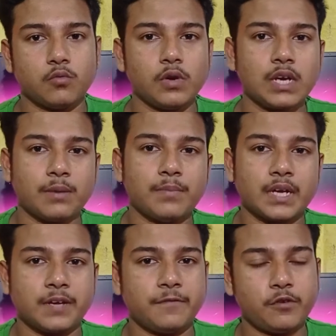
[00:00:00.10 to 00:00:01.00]
ওয়েলকাম
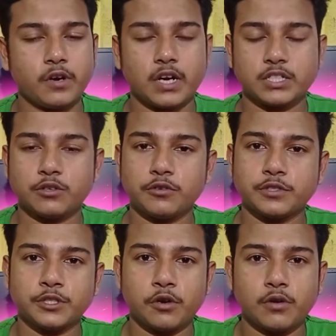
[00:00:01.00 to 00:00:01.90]
ব্যাক এভরিওয়ান আশা
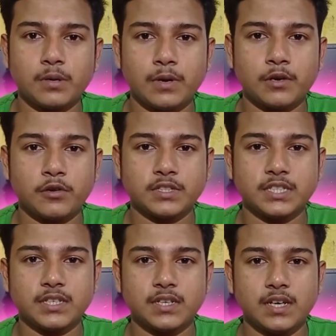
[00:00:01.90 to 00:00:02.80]
করছি সকলে ভালো
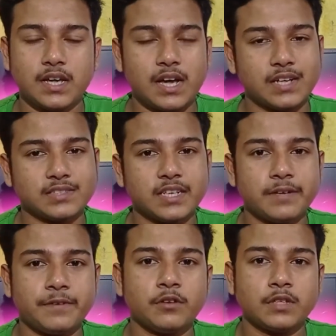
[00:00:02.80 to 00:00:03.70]
রয়েছেন আজকের
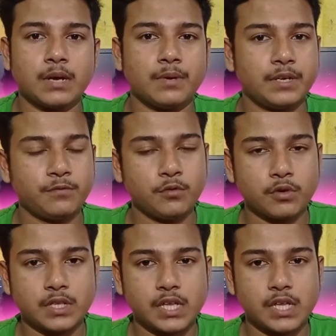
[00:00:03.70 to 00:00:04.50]
এই ভিডিওতে আমি রিভিউ করে